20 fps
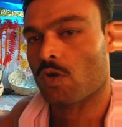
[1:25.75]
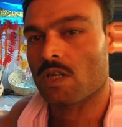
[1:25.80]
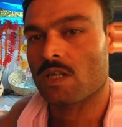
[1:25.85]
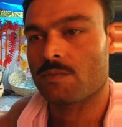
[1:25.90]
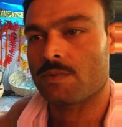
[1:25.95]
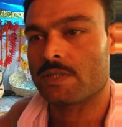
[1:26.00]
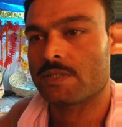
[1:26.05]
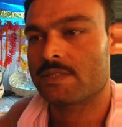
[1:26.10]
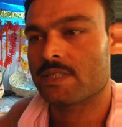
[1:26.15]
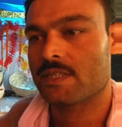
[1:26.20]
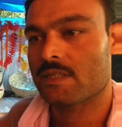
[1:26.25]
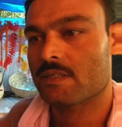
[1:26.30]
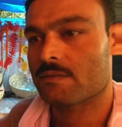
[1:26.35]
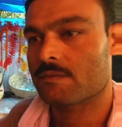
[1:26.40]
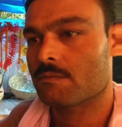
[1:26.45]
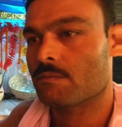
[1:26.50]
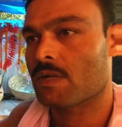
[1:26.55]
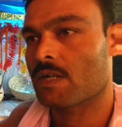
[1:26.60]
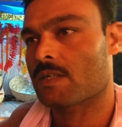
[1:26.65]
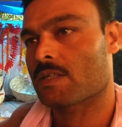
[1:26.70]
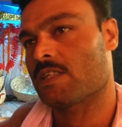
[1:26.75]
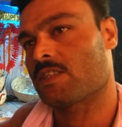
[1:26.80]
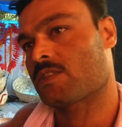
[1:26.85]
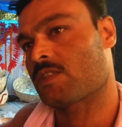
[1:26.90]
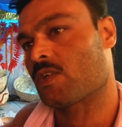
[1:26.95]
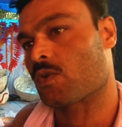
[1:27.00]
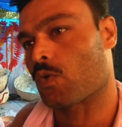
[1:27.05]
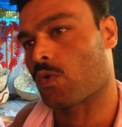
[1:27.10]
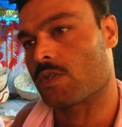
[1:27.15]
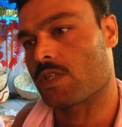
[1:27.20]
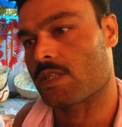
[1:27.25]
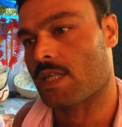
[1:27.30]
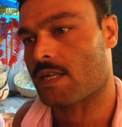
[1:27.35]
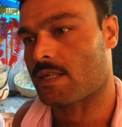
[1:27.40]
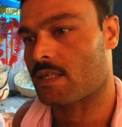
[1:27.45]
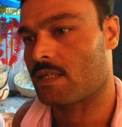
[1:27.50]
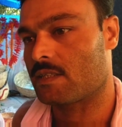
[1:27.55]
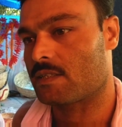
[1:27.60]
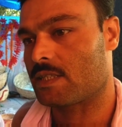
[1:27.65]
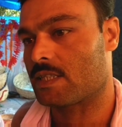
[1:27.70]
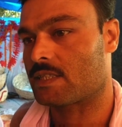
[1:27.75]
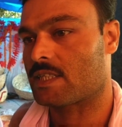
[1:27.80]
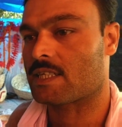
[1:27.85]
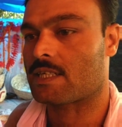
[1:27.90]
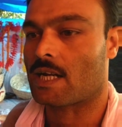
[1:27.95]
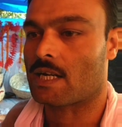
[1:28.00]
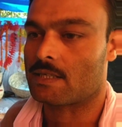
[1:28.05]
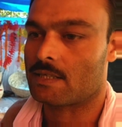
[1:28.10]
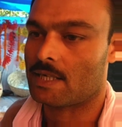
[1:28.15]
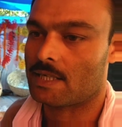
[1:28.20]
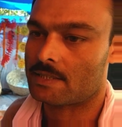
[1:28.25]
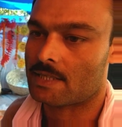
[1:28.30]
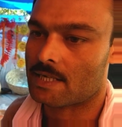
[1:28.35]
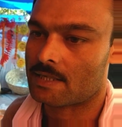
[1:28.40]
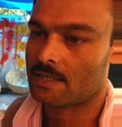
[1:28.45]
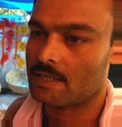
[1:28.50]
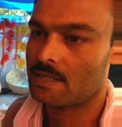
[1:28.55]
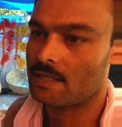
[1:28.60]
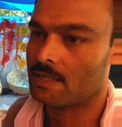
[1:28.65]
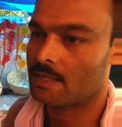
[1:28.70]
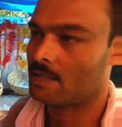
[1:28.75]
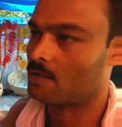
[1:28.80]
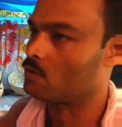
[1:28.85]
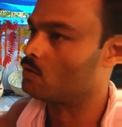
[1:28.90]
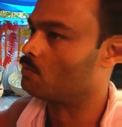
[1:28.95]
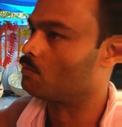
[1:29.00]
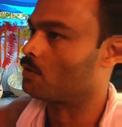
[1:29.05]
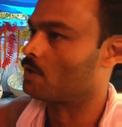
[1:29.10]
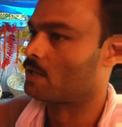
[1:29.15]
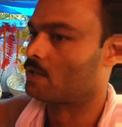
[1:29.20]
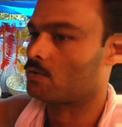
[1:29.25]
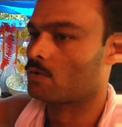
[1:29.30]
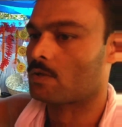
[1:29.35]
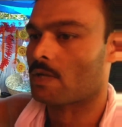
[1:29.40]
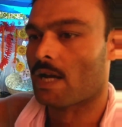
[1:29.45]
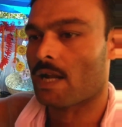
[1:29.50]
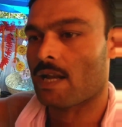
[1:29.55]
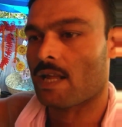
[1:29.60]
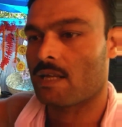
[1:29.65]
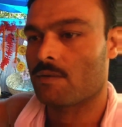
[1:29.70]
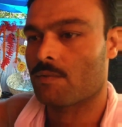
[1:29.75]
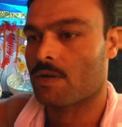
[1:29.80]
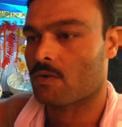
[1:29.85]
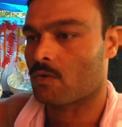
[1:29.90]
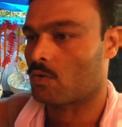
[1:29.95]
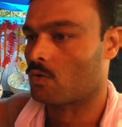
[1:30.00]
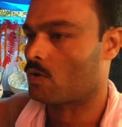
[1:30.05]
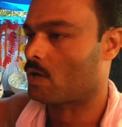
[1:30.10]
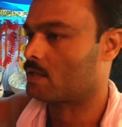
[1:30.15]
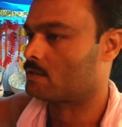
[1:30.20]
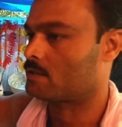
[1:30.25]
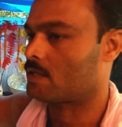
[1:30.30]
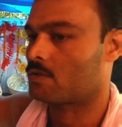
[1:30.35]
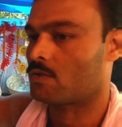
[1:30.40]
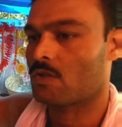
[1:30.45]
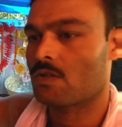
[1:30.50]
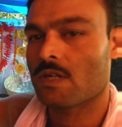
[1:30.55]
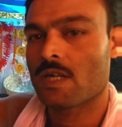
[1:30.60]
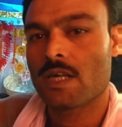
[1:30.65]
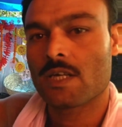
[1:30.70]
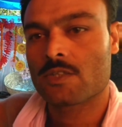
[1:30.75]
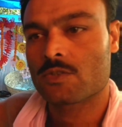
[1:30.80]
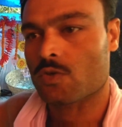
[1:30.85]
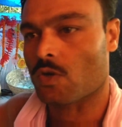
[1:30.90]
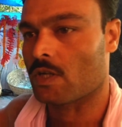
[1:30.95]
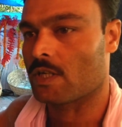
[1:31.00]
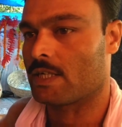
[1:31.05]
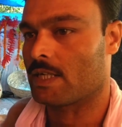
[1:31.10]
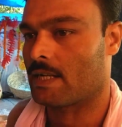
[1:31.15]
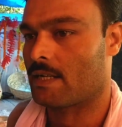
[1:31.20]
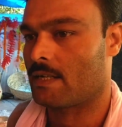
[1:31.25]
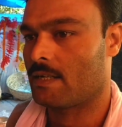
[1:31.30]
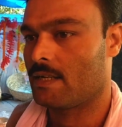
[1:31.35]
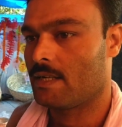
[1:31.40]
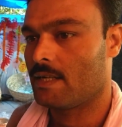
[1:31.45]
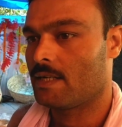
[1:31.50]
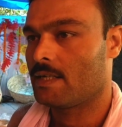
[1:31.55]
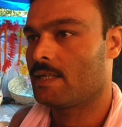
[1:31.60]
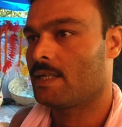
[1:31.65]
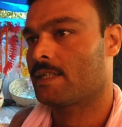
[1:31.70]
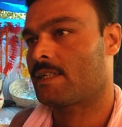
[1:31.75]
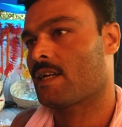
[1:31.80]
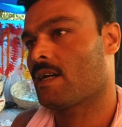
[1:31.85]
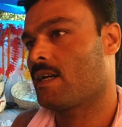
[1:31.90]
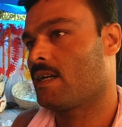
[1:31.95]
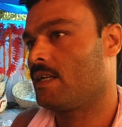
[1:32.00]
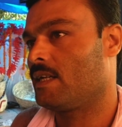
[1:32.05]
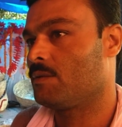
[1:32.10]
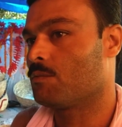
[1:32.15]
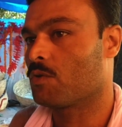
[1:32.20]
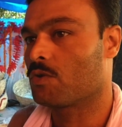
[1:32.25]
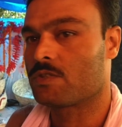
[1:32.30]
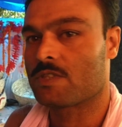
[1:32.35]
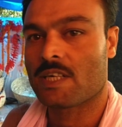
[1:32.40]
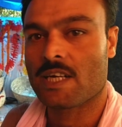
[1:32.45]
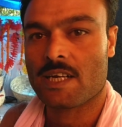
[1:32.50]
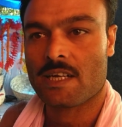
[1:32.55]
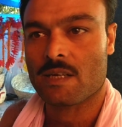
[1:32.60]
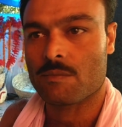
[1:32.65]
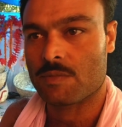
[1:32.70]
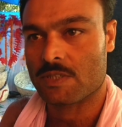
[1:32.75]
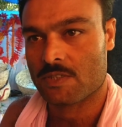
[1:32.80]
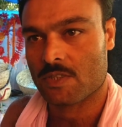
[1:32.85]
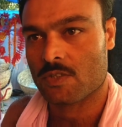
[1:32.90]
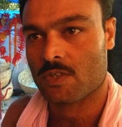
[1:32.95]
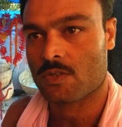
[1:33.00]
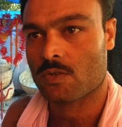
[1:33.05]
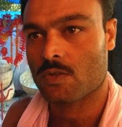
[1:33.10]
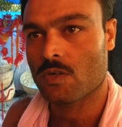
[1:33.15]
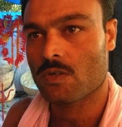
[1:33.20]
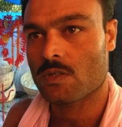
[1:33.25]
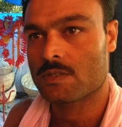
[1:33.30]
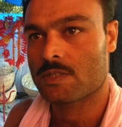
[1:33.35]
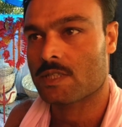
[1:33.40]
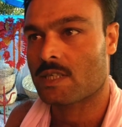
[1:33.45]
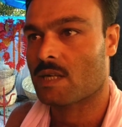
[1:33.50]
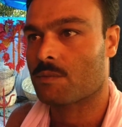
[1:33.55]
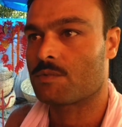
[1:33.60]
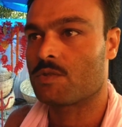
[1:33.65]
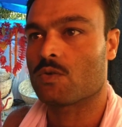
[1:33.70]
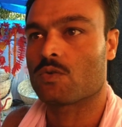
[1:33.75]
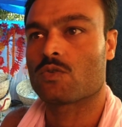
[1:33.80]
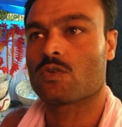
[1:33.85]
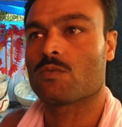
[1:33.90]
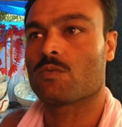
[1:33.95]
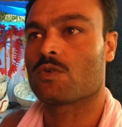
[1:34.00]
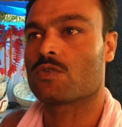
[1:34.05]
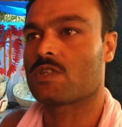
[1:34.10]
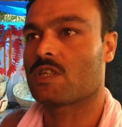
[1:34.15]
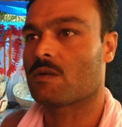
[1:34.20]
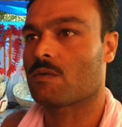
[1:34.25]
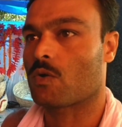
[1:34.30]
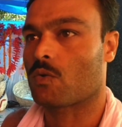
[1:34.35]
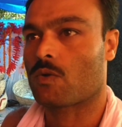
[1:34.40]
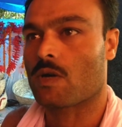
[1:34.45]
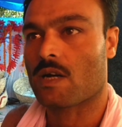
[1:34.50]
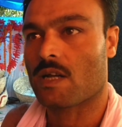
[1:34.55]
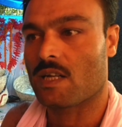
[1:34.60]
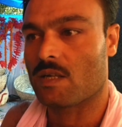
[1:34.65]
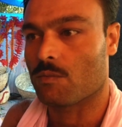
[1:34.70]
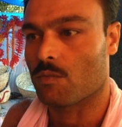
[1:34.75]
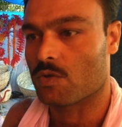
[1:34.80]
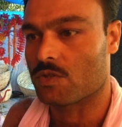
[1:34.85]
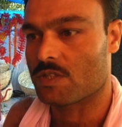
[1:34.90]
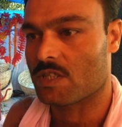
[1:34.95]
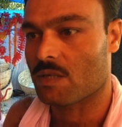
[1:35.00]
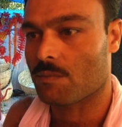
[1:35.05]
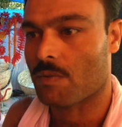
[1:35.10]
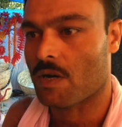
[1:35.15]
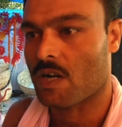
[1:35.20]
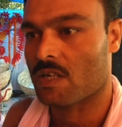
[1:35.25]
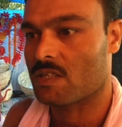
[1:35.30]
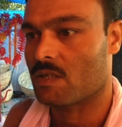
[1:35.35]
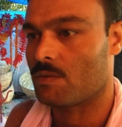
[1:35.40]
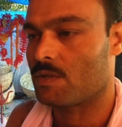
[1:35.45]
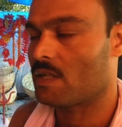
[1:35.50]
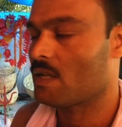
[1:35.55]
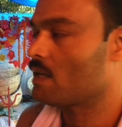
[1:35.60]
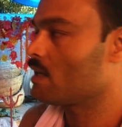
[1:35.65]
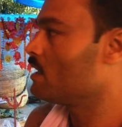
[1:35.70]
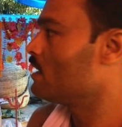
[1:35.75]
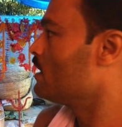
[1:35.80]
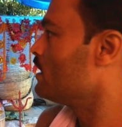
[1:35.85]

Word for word: জলে ভিজে বা গ্রীষ্মে রোদে থাকে শীতে ঠান্ডায় থাকে এখানে উপরে কিন্তু ঢালাই বা কোনো আচ্ছাদন চলে না এটা এই মন্দিরের একটা বিশেষত্ব যেটা আপনি অন্য মন্দিরে বা রক্ষাকালী মন্দিরে পাওয়া যাবে না